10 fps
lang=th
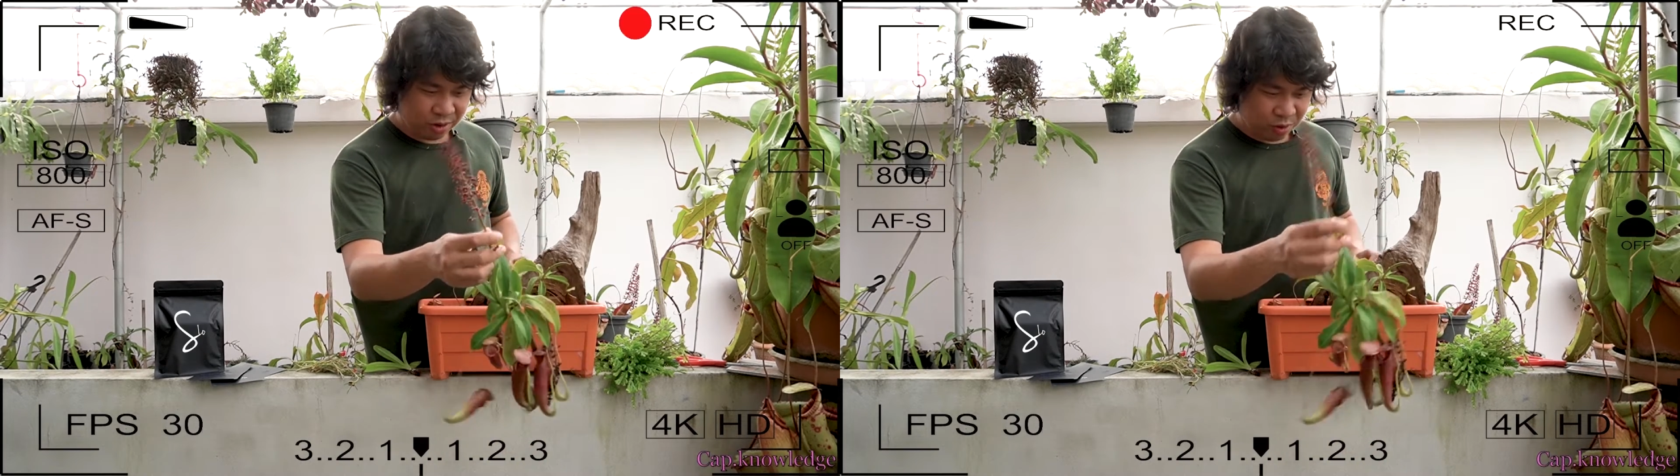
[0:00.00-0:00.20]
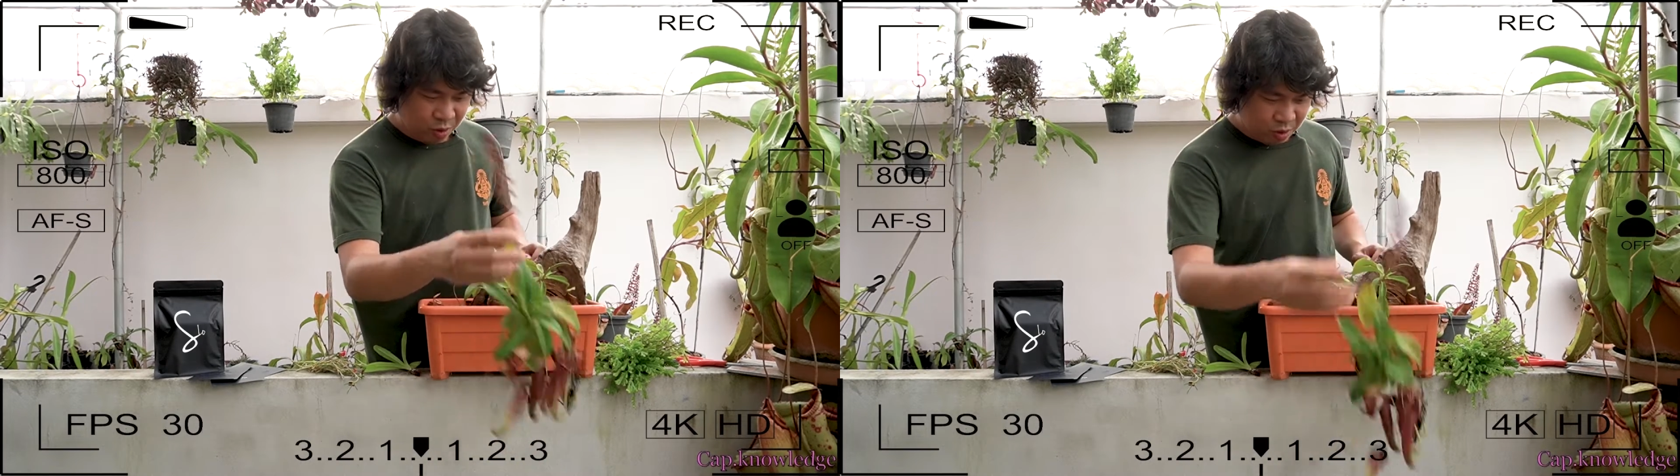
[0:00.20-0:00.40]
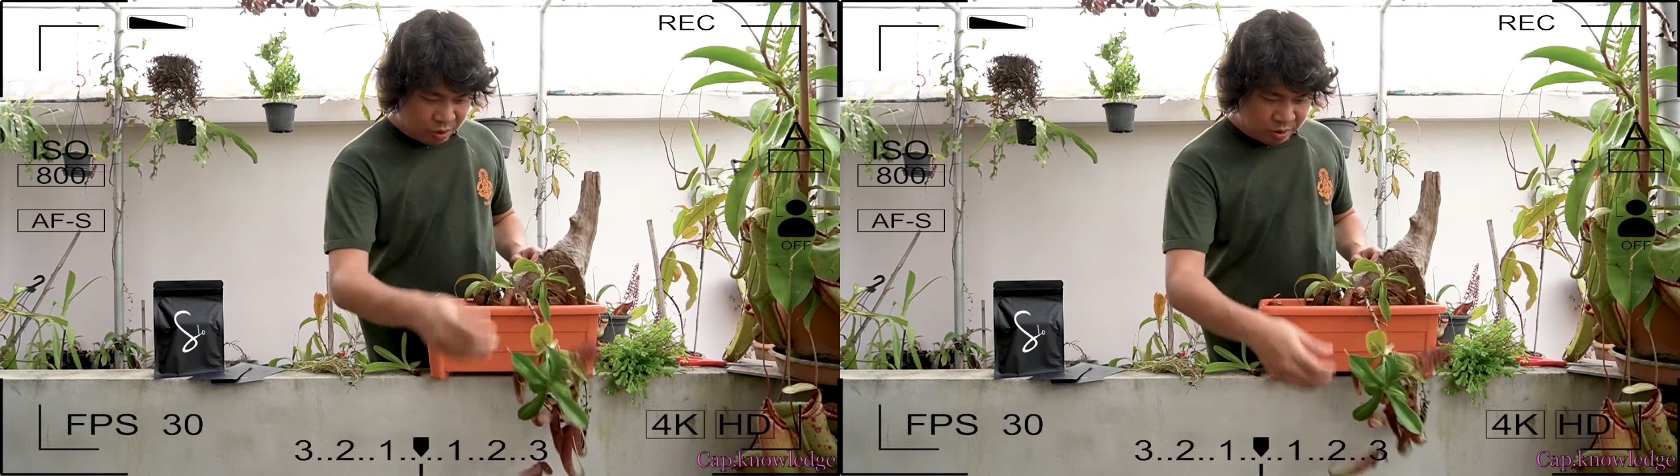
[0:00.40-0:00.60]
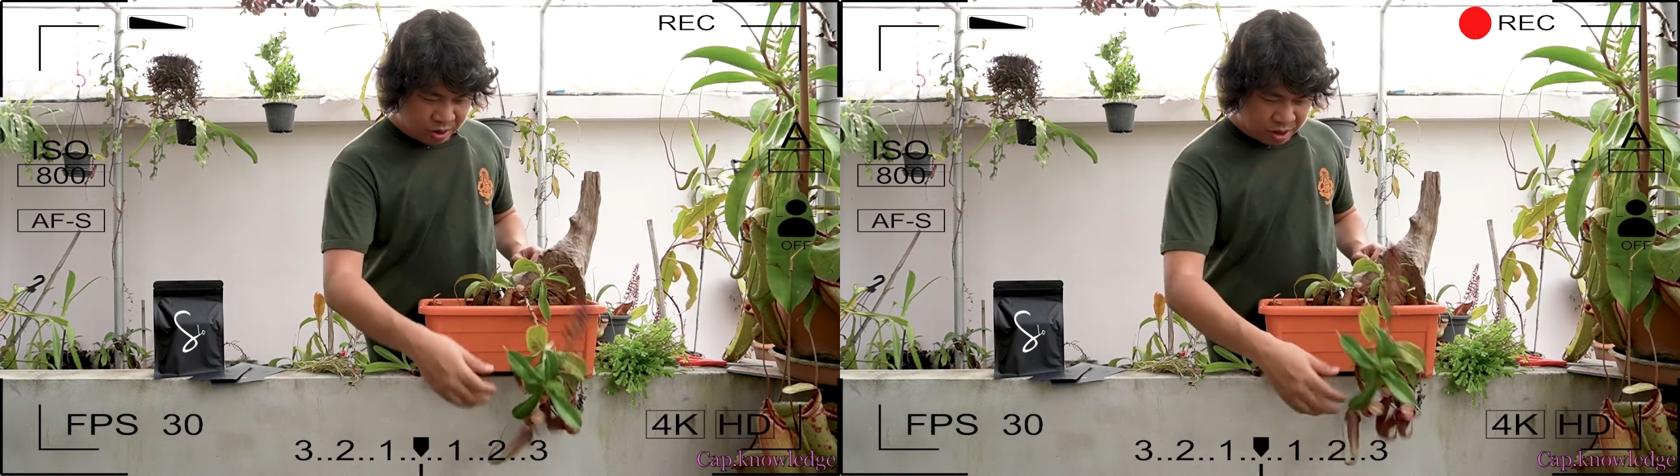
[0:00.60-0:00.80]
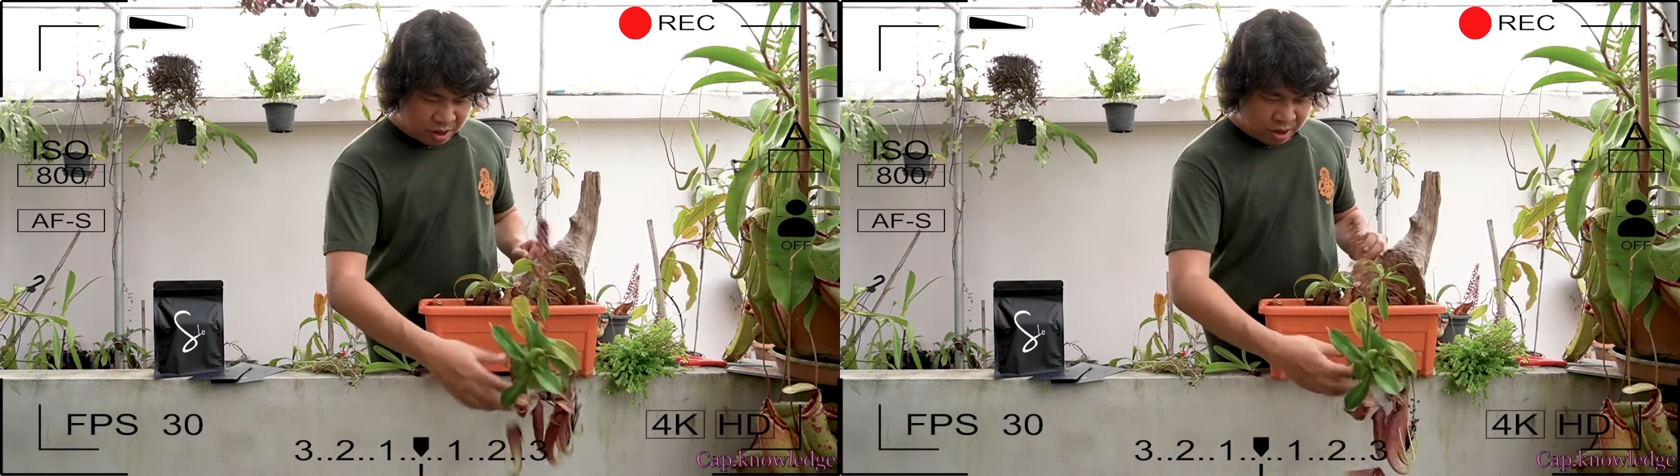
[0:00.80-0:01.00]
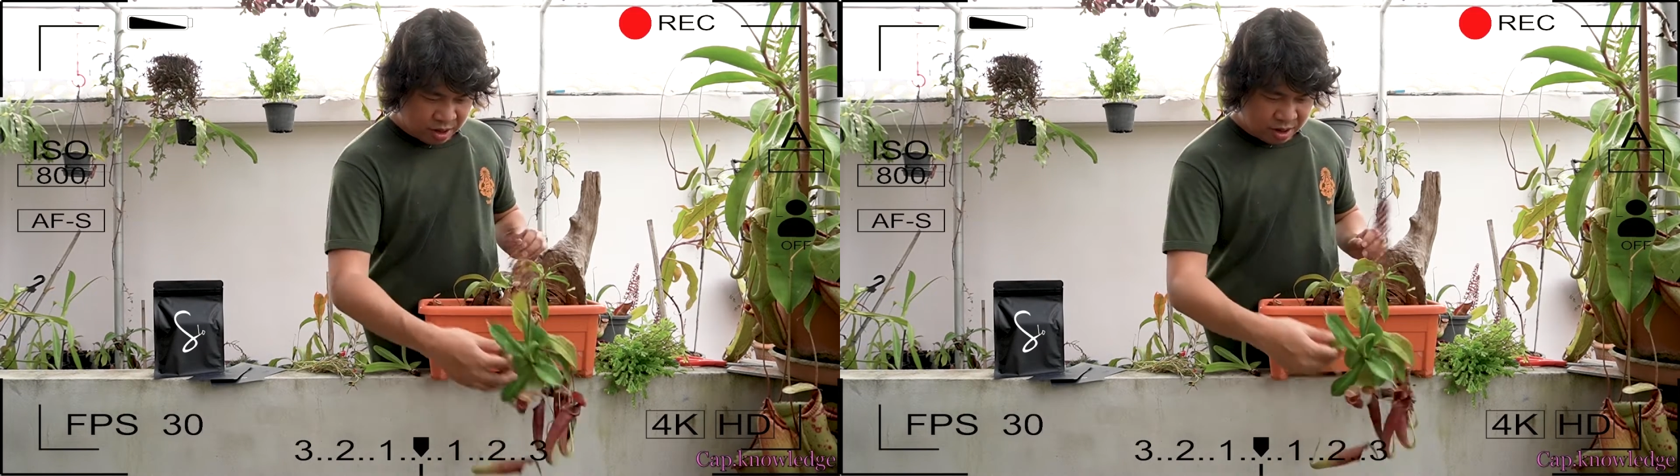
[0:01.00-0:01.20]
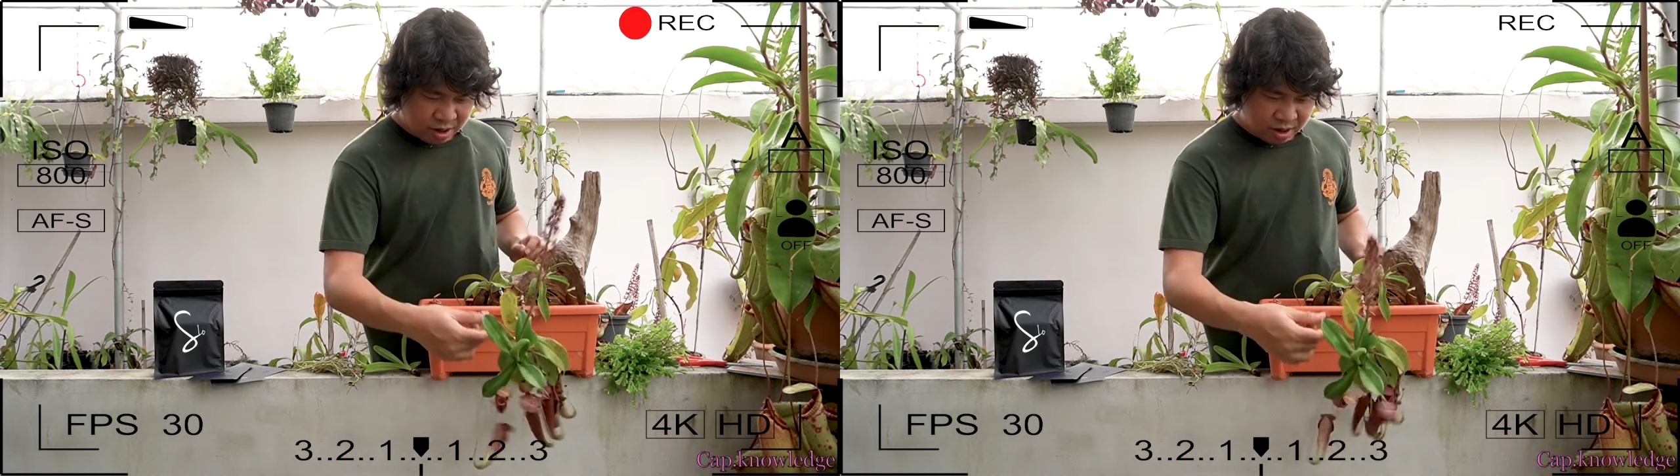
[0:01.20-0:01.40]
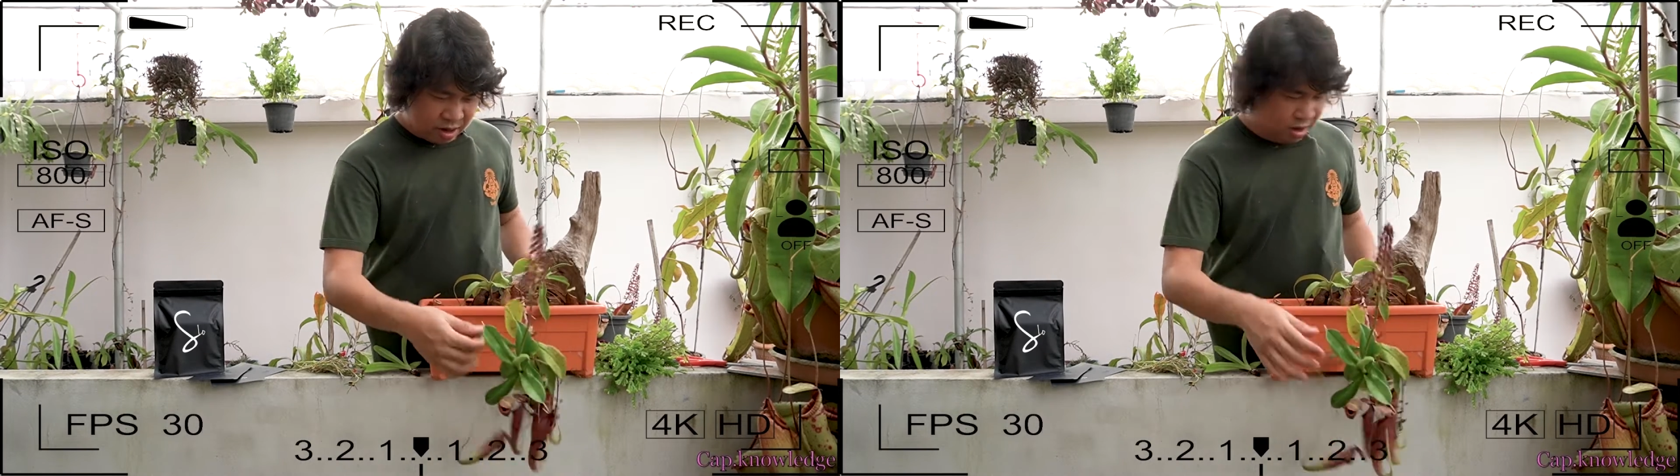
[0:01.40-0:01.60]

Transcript: สรตัวผู้แล้วก็